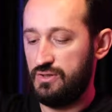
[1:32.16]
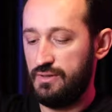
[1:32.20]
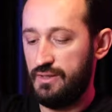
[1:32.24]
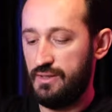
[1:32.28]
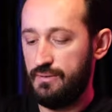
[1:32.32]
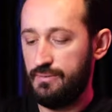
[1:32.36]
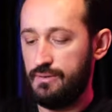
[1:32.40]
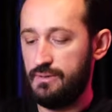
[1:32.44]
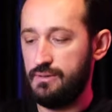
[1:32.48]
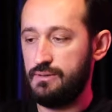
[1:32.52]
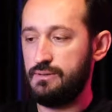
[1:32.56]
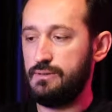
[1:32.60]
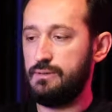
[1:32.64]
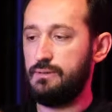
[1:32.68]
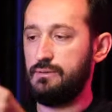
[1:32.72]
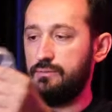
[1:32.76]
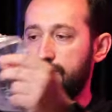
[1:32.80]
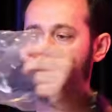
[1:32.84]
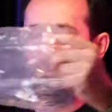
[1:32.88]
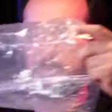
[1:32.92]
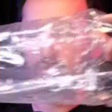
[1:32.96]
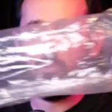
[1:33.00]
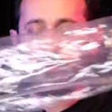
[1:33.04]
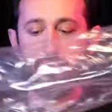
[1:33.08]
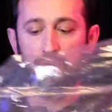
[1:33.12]
üstünde bir
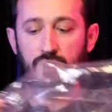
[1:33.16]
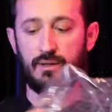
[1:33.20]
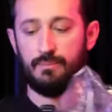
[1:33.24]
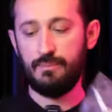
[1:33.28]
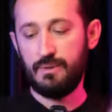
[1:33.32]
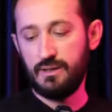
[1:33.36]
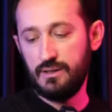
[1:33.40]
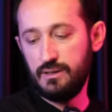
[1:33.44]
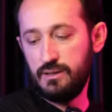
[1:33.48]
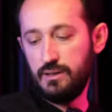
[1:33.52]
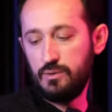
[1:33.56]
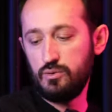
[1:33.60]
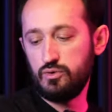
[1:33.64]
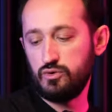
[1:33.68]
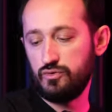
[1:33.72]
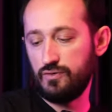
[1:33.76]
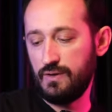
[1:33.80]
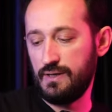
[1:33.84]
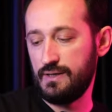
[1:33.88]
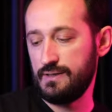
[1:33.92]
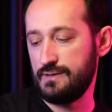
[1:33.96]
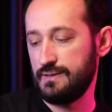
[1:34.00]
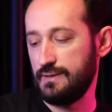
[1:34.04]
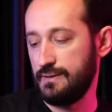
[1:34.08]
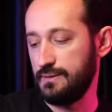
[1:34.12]
kullanma kılavuzu
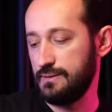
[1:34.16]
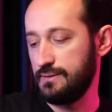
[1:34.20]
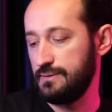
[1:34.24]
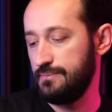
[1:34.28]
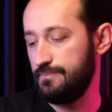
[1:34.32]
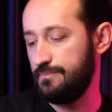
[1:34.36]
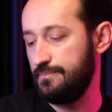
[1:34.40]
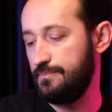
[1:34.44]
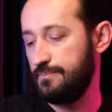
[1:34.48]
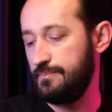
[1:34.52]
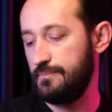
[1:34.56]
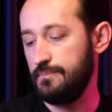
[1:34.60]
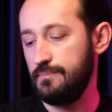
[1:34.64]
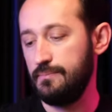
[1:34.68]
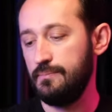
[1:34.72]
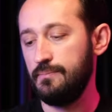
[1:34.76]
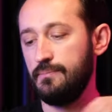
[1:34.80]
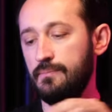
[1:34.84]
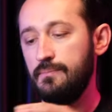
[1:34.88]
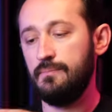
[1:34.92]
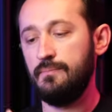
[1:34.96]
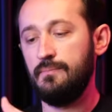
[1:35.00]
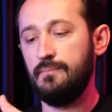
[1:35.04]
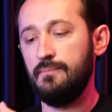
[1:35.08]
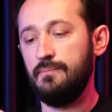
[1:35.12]
var sanırım.
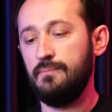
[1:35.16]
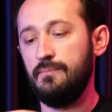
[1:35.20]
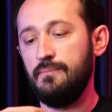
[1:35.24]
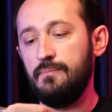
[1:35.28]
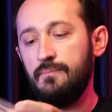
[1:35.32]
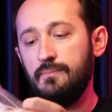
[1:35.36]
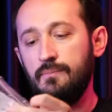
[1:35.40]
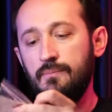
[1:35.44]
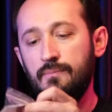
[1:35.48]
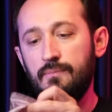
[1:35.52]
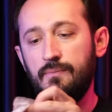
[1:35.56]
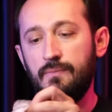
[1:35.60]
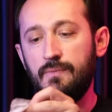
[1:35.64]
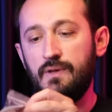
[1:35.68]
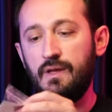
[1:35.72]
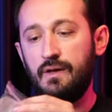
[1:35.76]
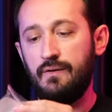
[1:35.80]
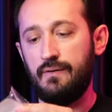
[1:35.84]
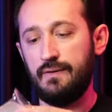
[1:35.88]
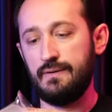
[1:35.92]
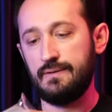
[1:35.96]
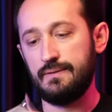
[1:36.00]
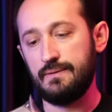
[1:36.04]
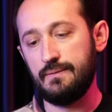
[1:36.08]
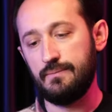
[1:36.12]

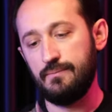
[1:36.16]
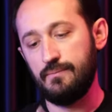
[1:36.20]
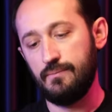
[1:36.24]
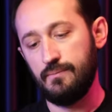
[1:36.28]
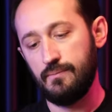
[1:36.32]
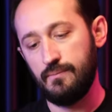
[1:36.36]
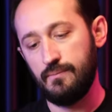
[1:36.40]
Evet.